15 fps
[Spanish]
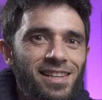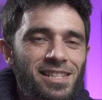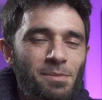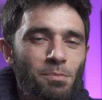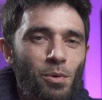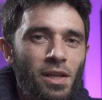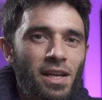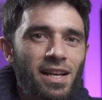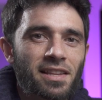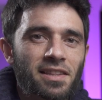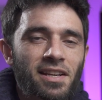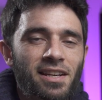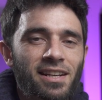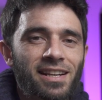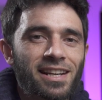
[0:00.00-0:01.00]
que se podrían
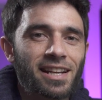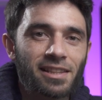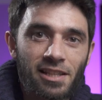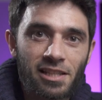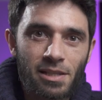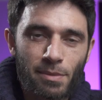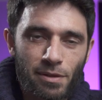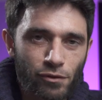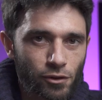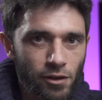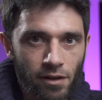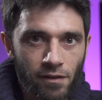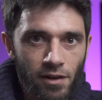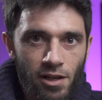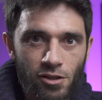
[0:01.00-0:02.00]
hacer grandísimas
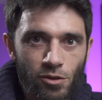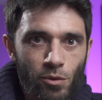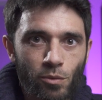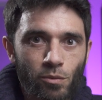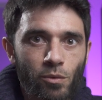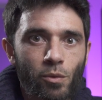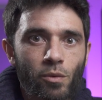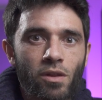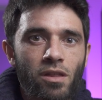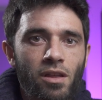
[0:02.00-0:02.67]
fotografías con un